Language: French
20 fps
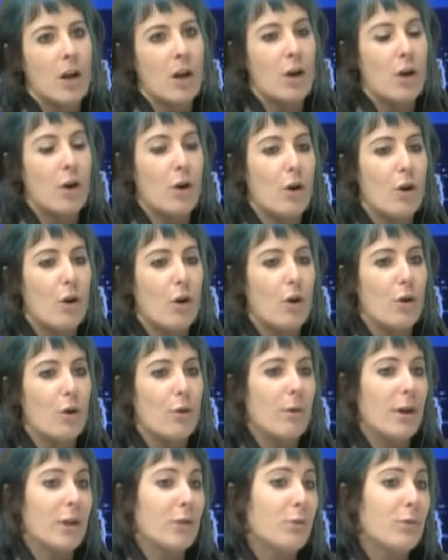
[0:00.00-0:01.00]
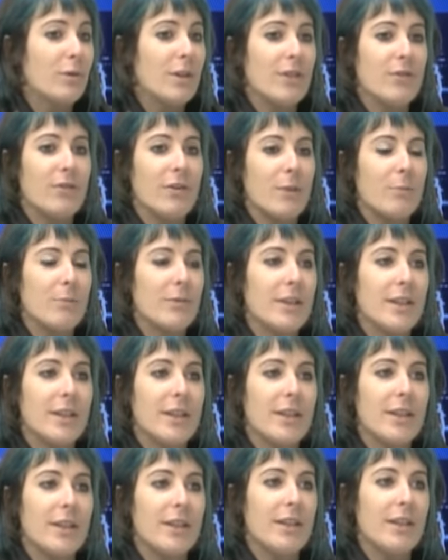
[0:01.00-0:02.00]
euh, À toutes les femmes
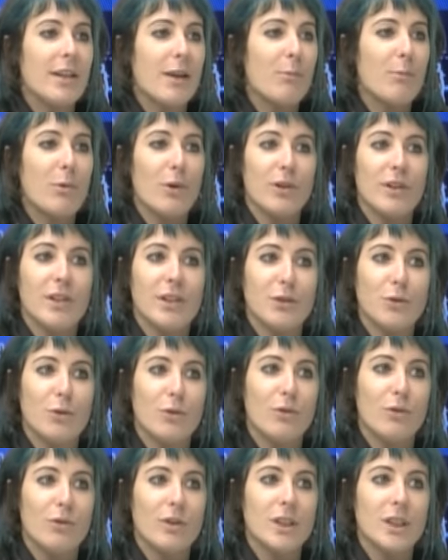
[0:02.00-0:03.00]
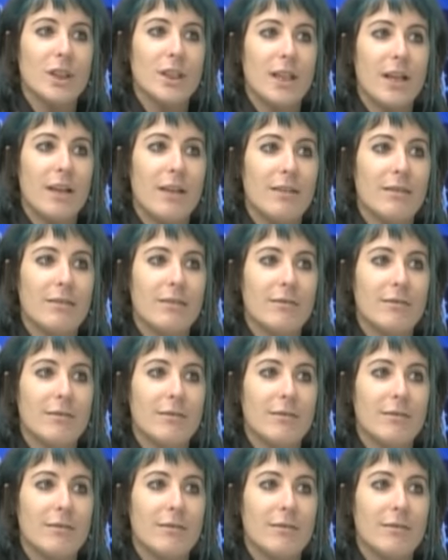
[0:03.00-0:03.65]
qui aiment porter des choses originales,